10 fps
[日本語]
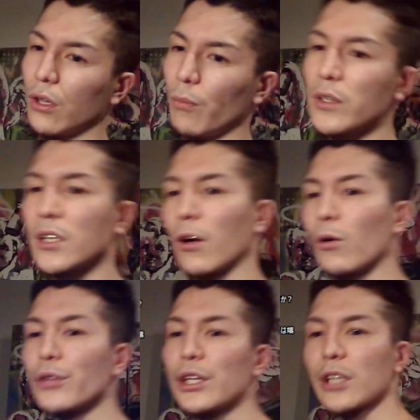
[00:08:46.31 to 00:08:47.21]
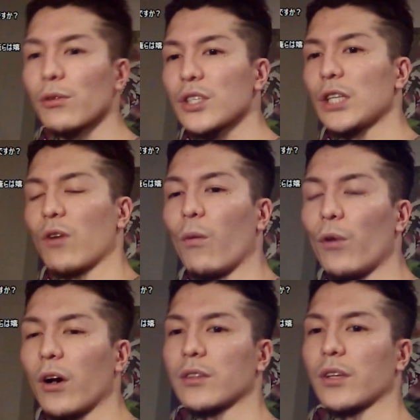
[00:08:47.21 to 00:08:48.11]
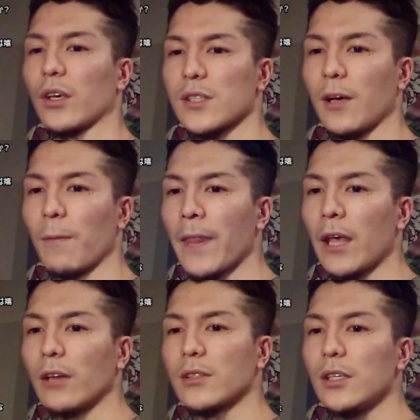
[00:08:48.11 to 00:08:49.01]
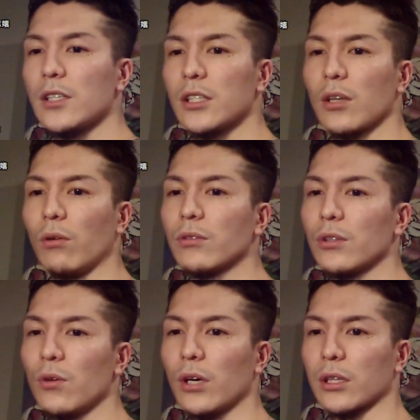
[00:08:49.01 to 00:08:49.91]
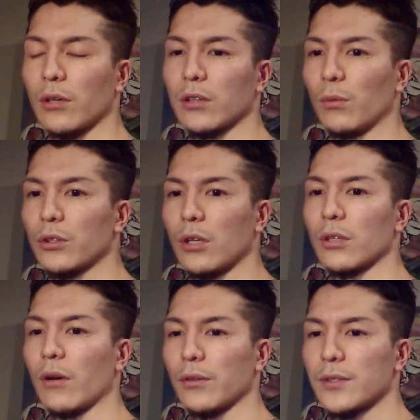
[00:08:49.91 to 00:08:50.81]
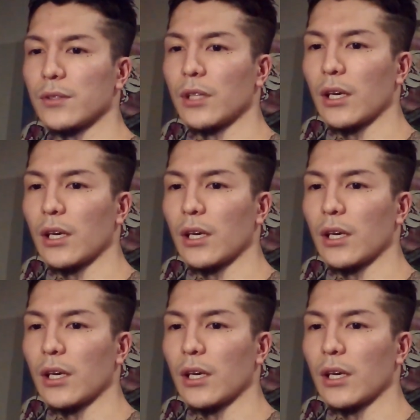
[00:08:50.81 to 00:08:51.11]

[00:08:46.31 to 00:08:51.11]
まさかこんなに楽しいとは思わんかったけんさ。ツイッチ来て本当に良かったって思ってるんだわ、普通に。